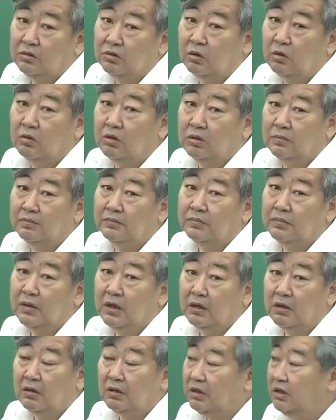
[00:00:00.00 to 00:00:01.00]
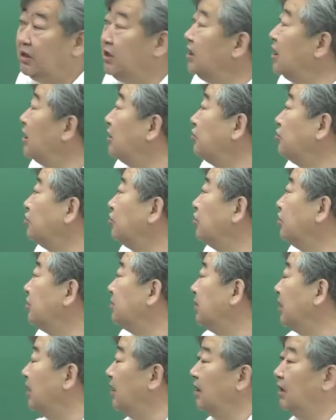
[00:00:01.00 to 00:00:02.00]
조금 어, 이해
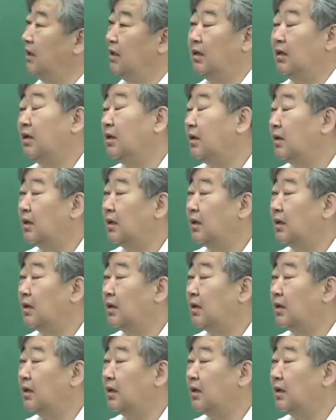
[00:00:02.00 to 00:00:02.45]
중심의 예,